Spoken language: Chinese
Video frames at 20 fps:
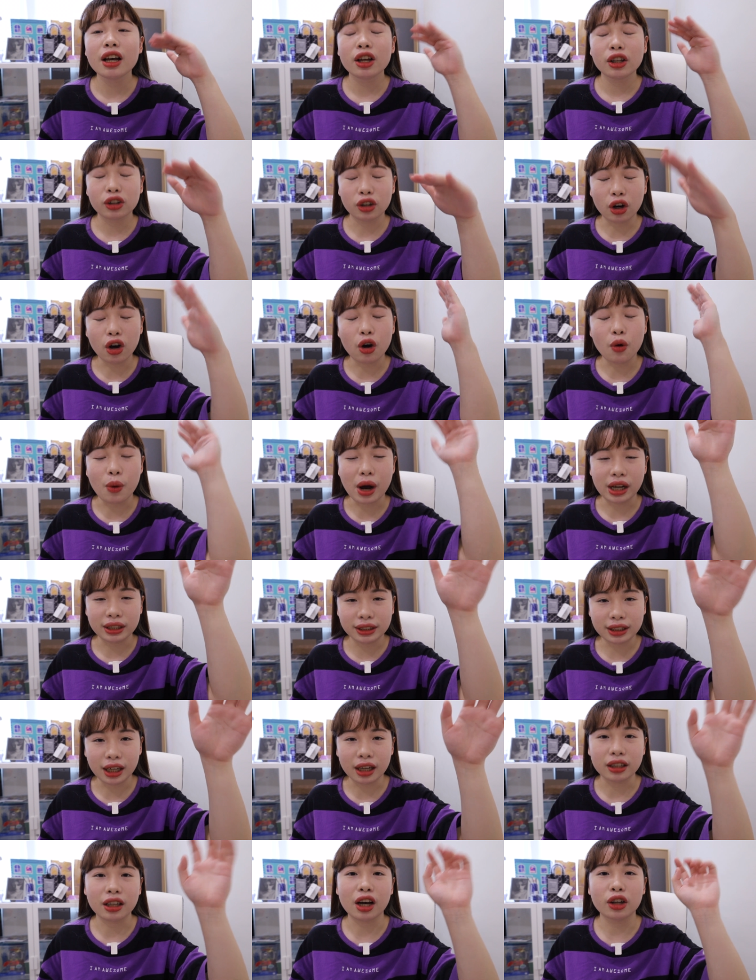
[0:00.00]
都有往
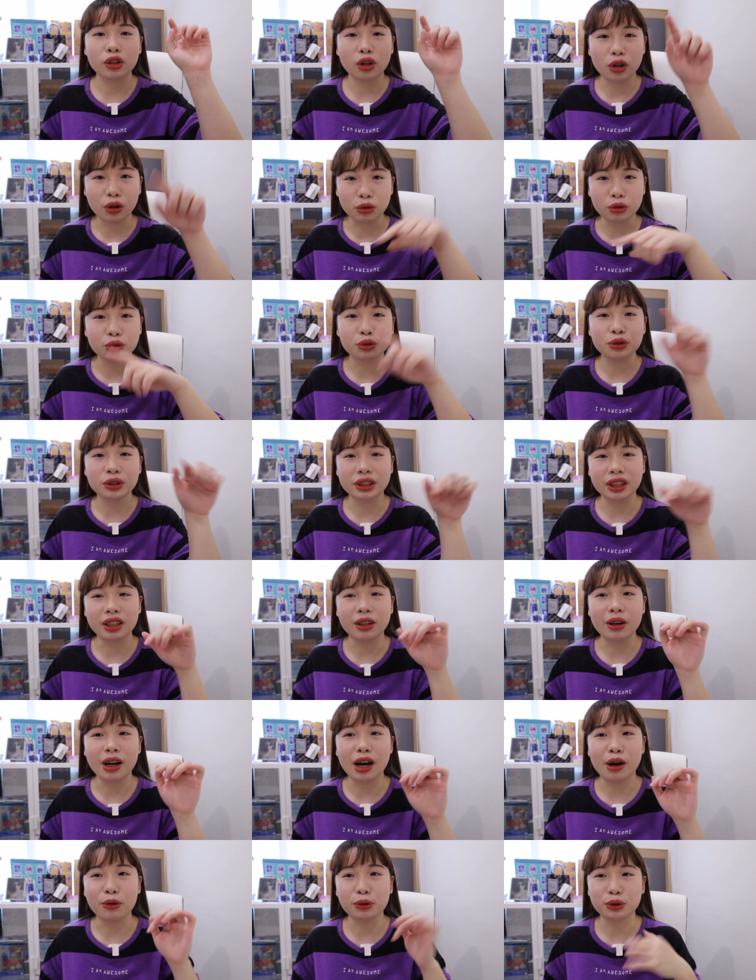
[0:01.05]
上，然后都有绿色的
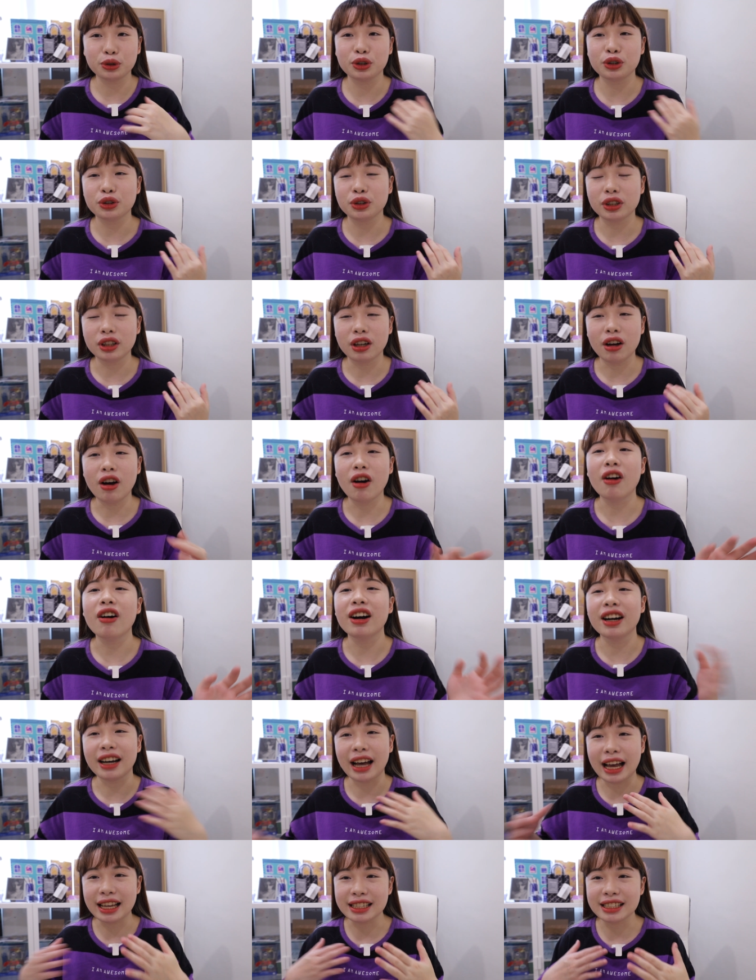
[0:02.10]
话，我就会觉得哦很
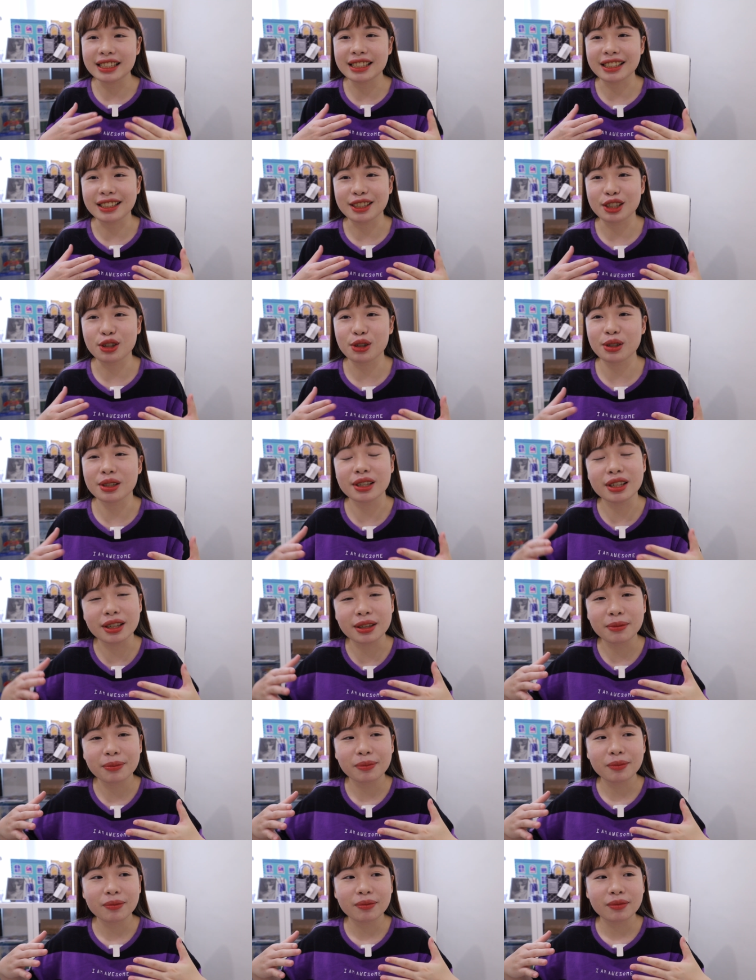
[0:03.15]
安心，就是
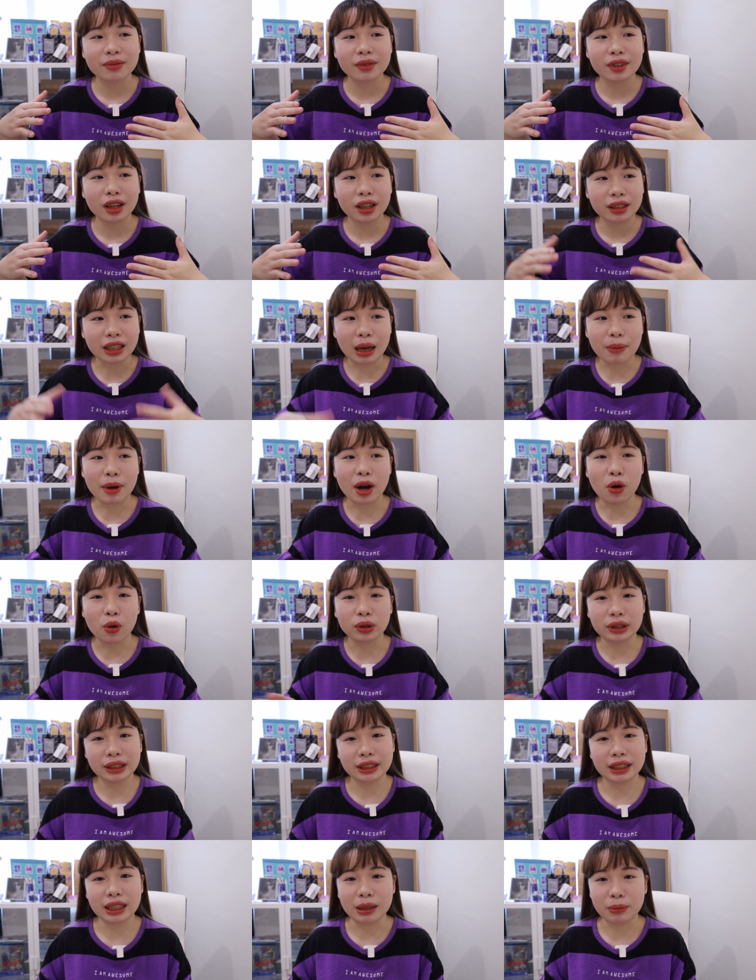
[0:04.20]
代表我
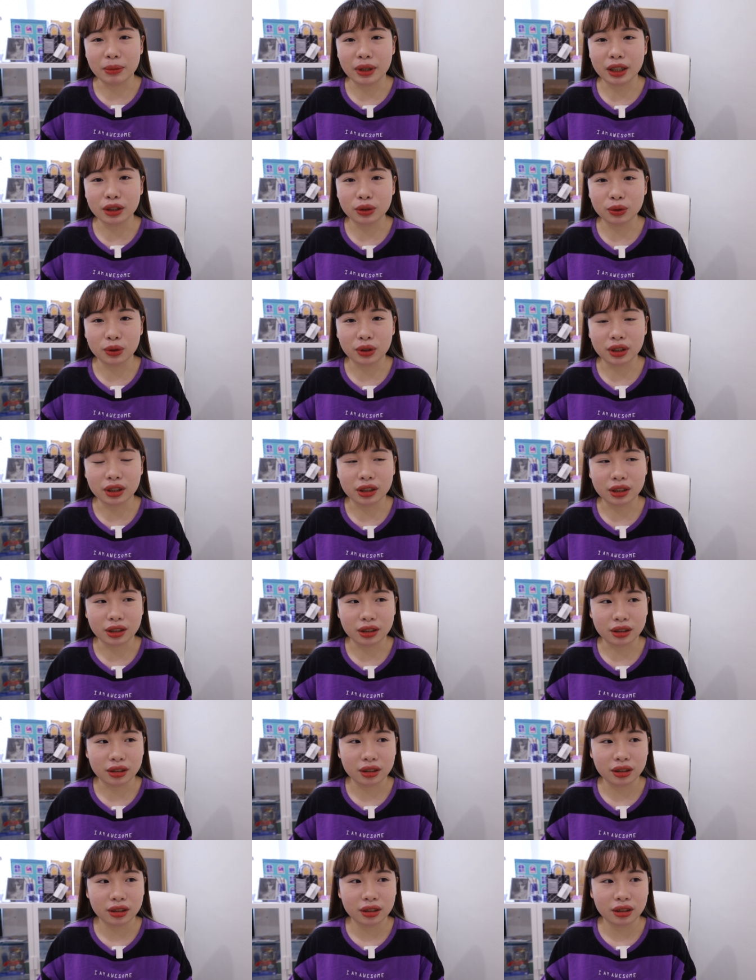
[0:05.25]
这支影片做
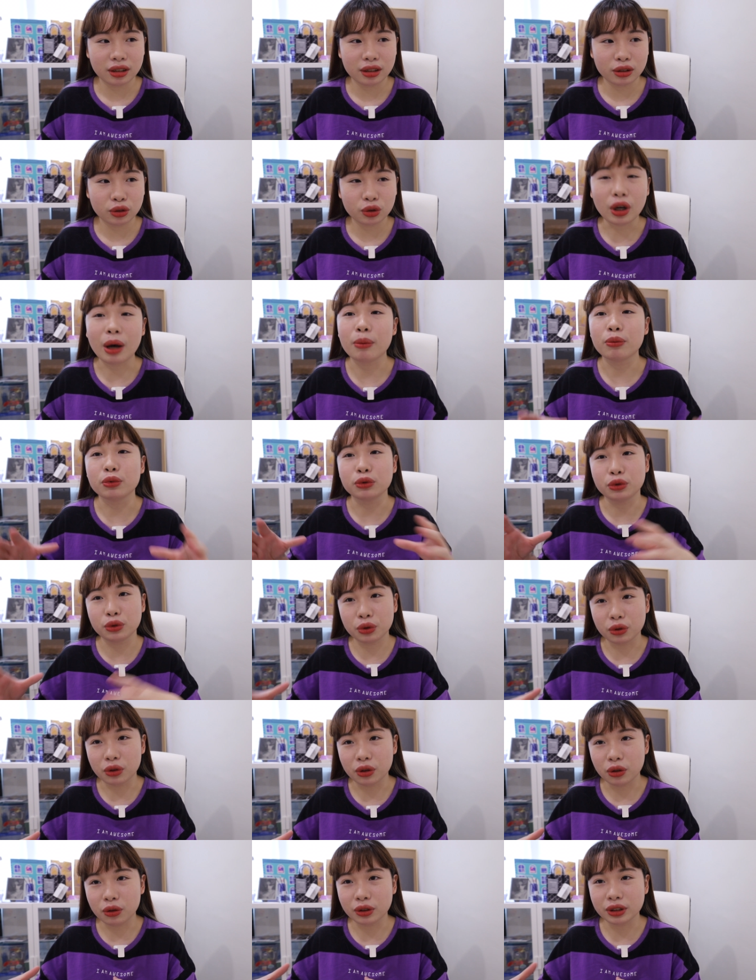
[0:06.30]
的算不
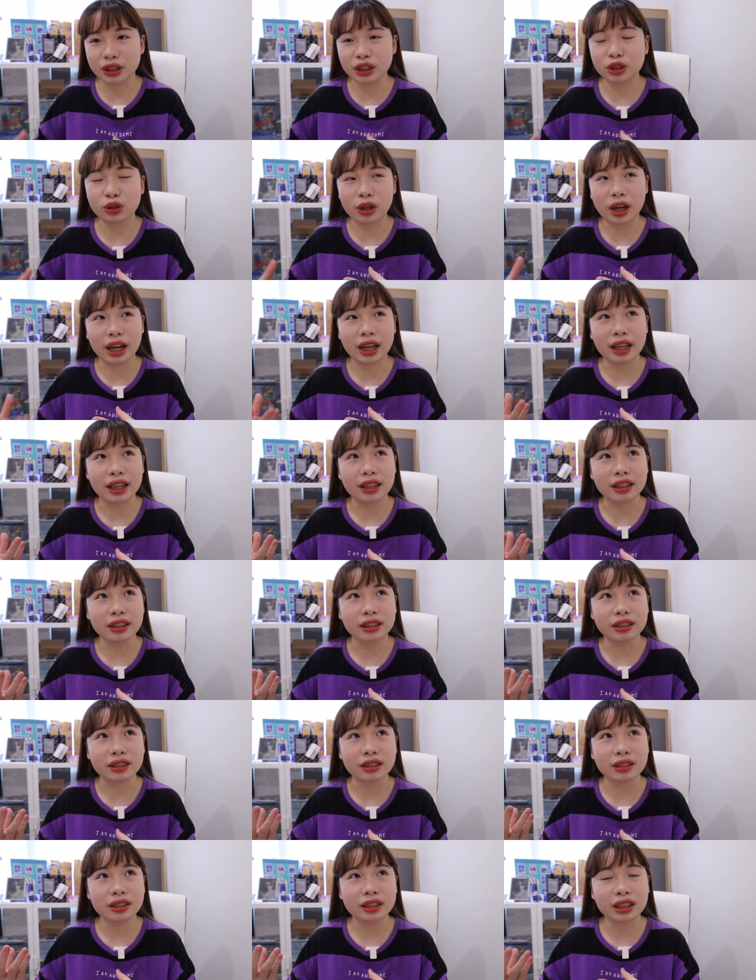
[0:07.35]
错，或是算
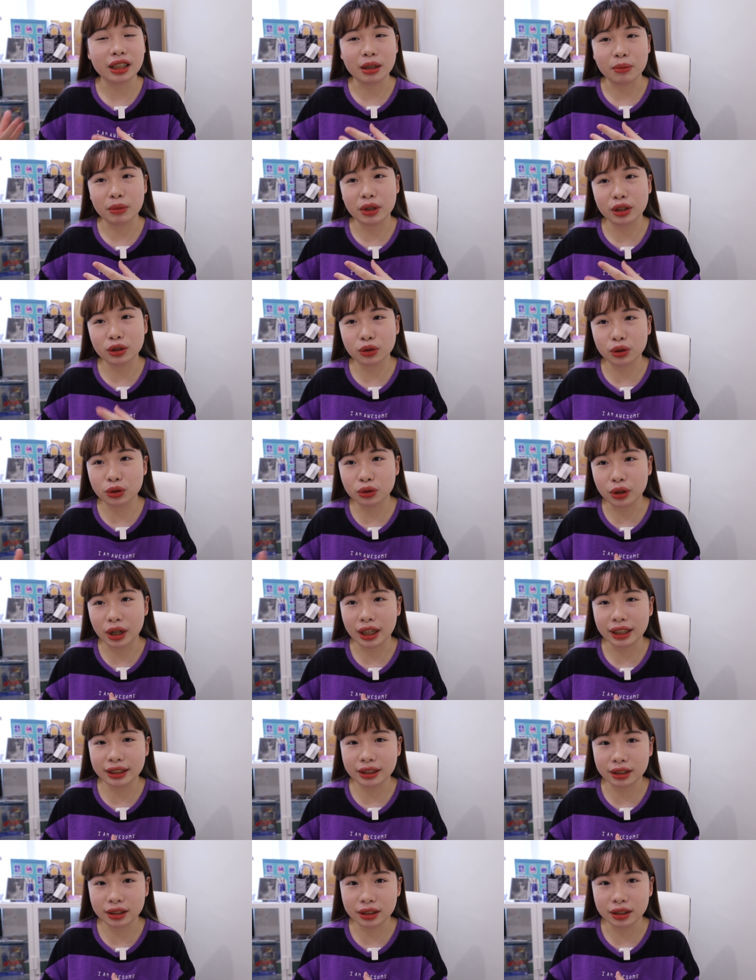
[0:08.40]
这影片做出来
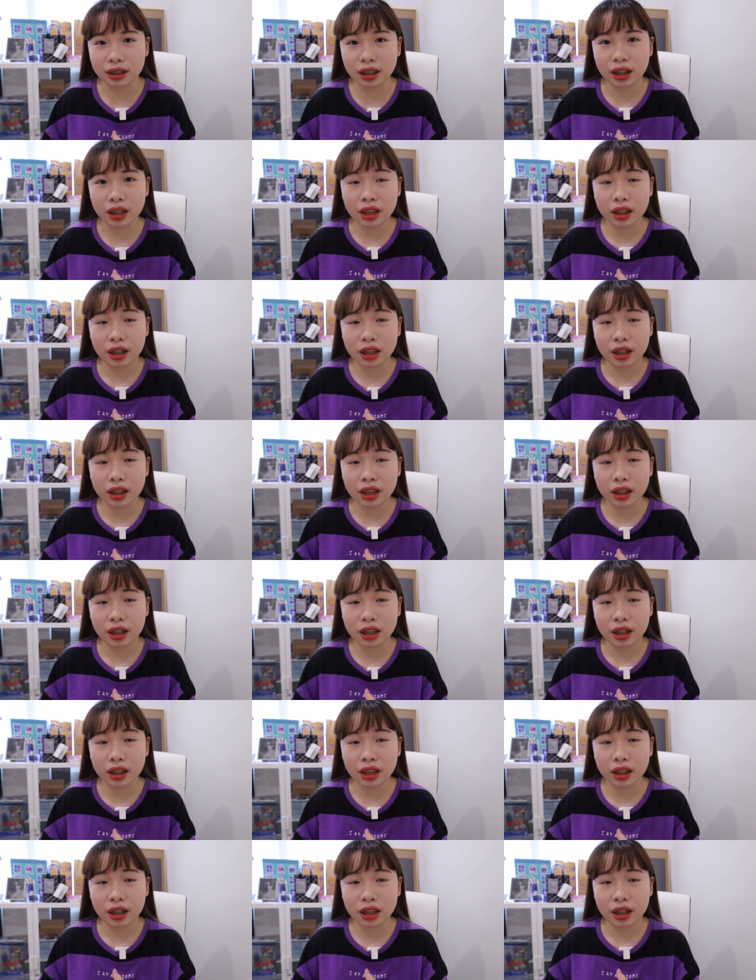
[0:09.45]
是。